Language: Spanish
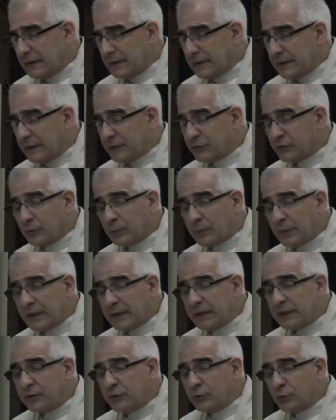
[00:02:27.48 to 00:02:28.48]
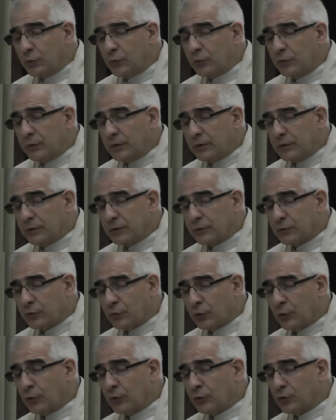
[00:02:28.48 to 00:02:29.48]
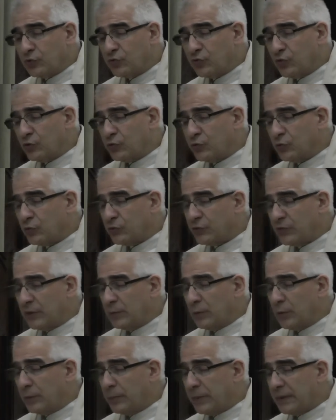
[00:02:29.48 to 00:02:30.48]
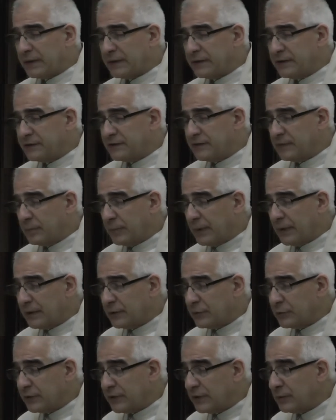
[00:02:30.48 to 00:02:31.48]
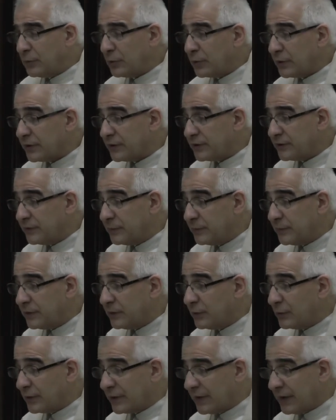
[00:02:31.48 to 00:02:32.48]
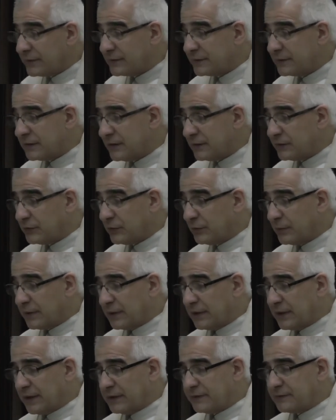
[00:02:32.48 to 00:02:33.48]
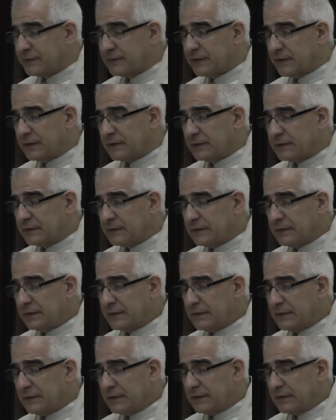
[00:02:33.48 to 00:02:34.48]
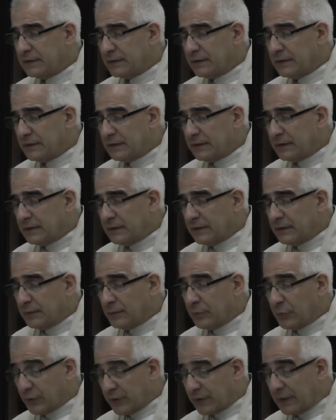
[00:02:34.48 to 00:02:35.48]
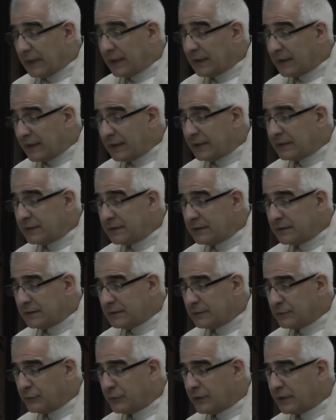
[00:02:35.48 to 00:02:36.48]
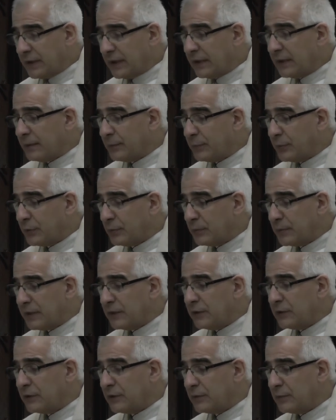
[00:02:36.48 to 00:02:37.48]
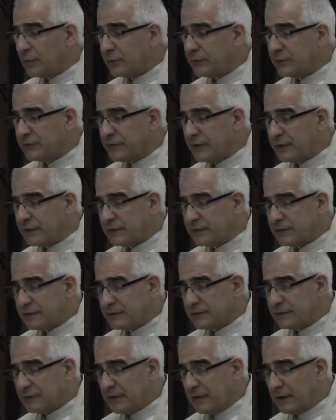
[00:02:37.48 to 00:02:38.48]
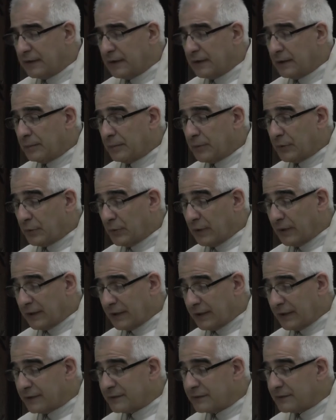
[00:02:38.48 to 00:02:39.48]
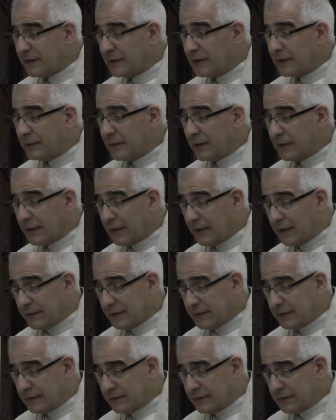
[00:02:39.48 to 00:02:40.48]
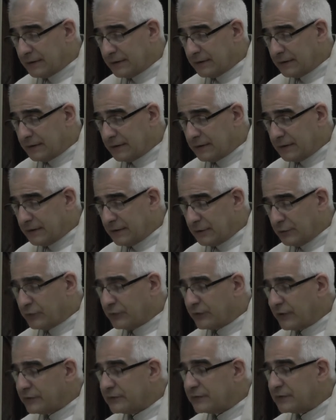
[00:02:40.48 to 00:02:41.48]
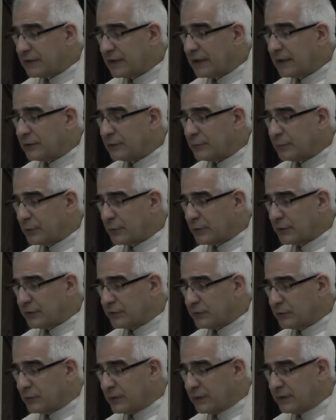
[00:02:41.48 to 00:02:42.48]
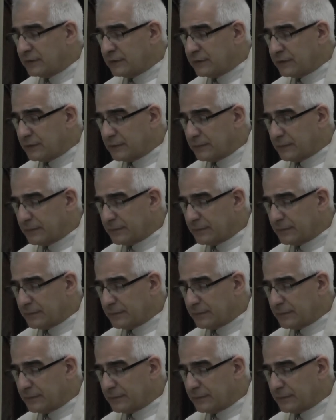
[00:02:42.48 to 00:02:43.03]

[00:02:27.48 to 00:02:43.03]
De su plenitud todos nosotros hemos participado y hemos recibido gracia sobre gracia porque la ley fue dada por medio de Moisés, pero la gracia y la verdad nos han llegado por Jesucristo.